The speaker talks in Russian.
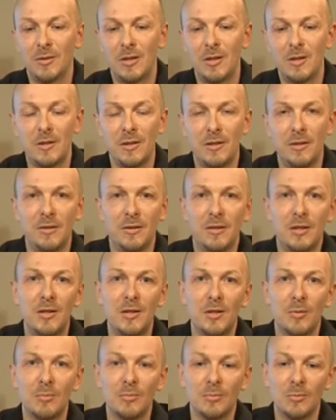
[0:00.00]
если
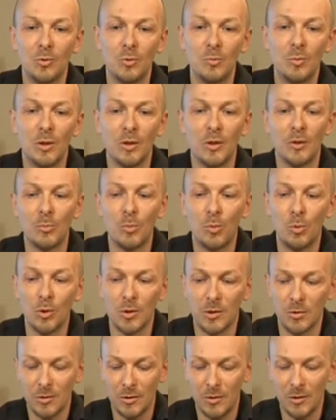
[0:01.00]
этим умело
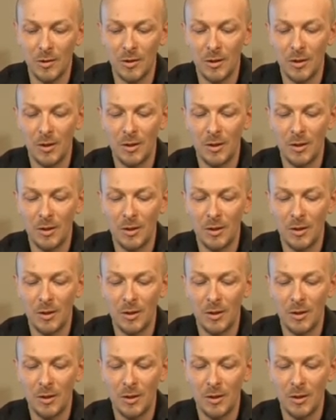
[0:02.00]
пользоваться.